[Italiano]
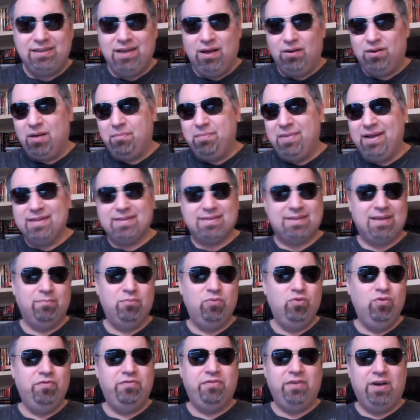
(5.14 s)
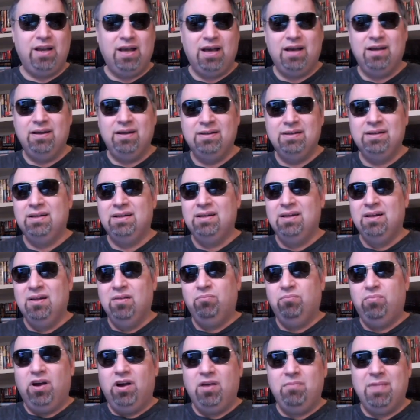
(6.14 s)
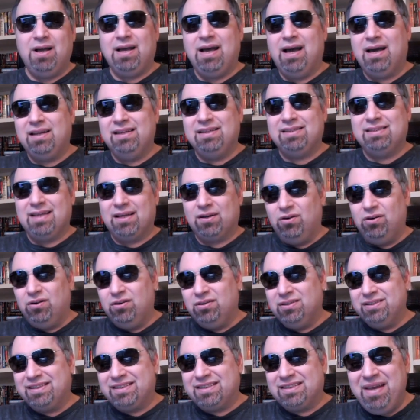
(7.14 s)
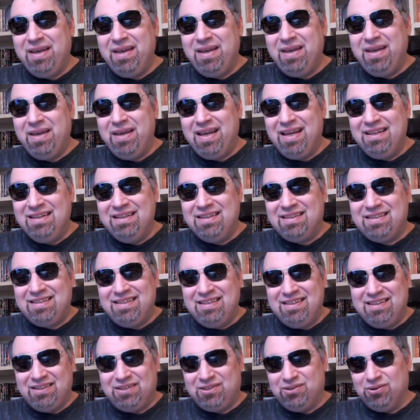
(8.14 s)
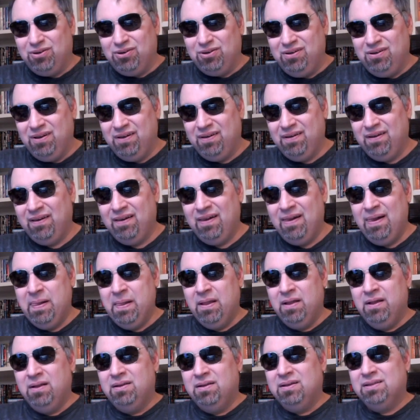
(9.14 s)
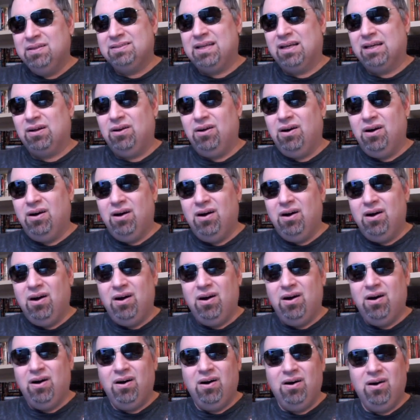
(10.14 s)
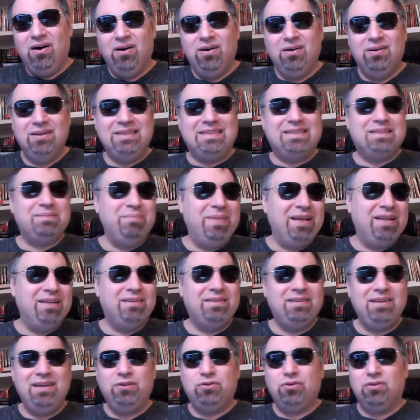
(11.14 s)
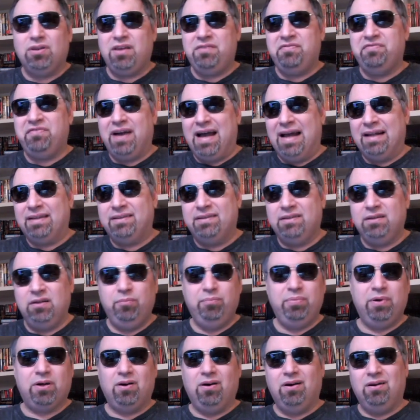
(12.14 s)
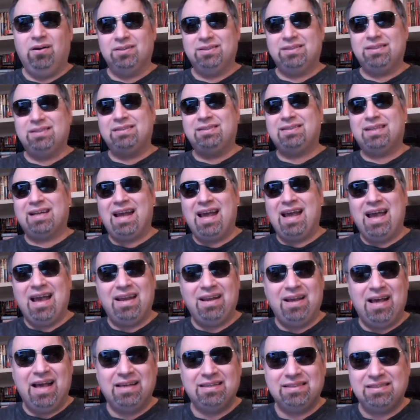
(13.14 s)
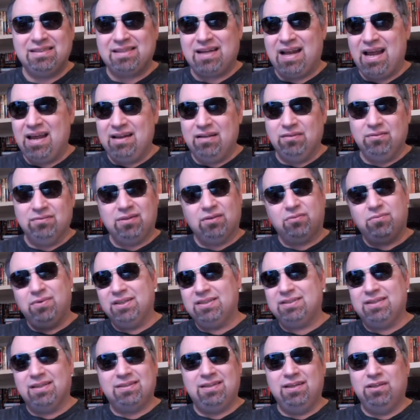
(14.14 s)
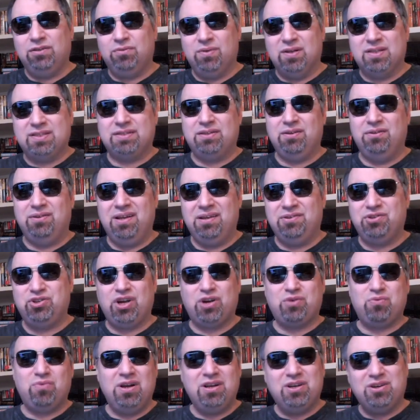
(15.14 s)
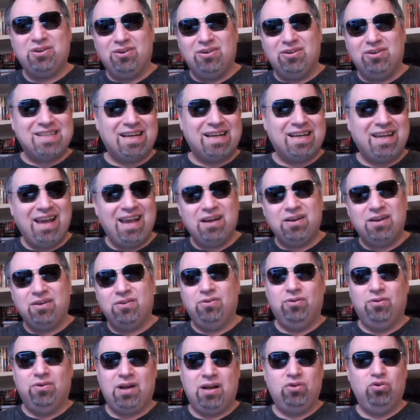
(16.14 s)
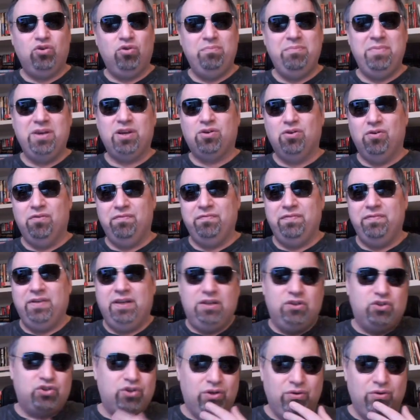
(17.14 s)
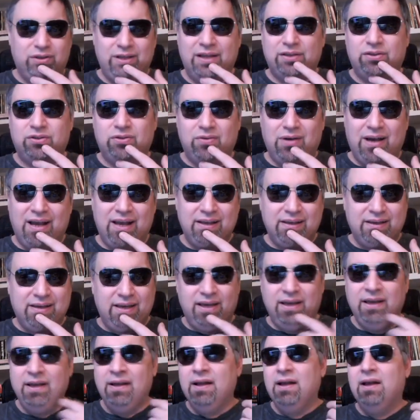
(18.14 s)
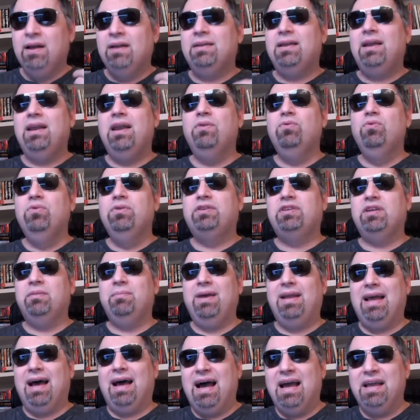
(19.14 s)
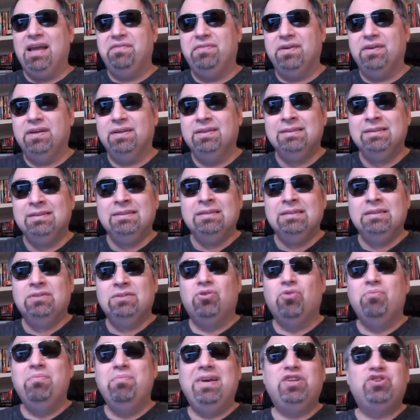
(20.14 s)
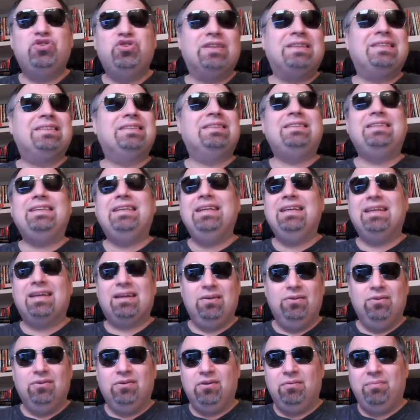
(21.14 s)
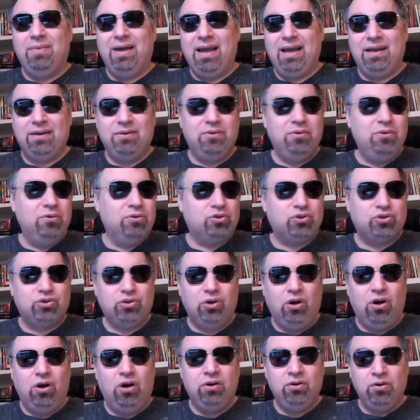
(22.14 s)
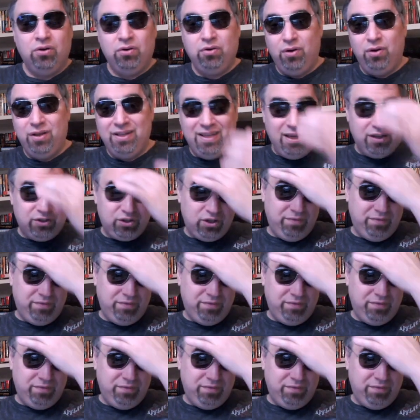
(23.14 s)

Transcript: una mezza bufala. Poi magari sarò smentito, sarò smentito dai fatti, però strana, strana tutta questa situazione. C'è qualcosa che ancora non mi convince, l'ho detto anche nelle ultime live. Come gestirlo? Beh, non lo so, non ho idea, c'è